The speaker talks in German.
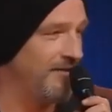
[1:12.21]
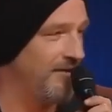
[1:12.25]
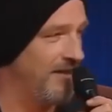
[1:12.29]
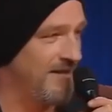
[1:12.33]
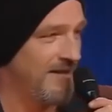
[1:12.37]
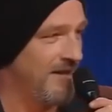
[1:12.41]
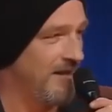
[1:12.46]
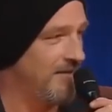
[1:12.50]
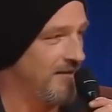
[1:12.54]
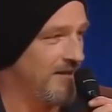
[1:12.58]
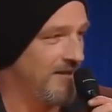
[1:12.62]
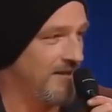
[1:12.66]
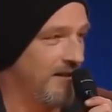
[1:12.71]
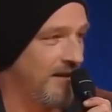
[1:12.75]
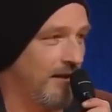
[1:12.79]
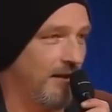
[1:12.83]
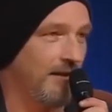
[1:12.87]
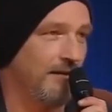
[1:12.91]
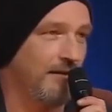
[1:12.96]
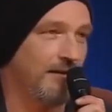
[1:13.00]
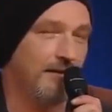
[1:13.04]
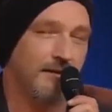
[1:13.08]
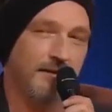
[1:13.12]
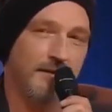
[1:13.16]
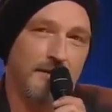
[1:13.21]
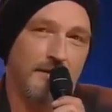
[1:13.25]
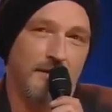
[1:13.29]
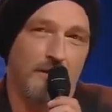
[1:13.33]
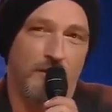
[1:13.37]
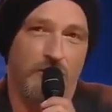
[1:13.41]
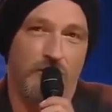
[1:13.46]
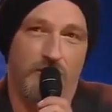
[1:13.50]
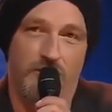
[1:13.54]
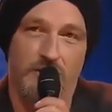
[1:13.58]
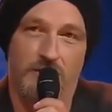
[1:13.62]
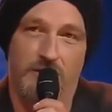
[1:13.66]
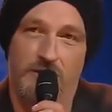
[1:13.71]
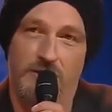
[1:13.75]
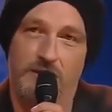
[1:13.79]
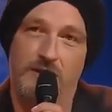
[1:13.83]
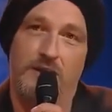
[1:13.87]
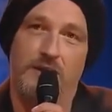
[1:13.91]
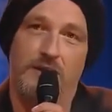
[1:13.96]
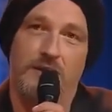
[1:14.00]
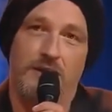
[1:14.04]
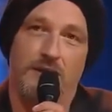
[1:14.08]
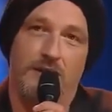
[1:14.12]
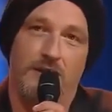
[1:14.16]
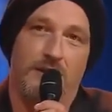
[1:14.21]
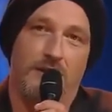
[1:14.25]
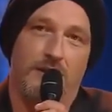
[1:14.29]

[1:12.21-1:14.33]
ich weiß nicht, was daran lustig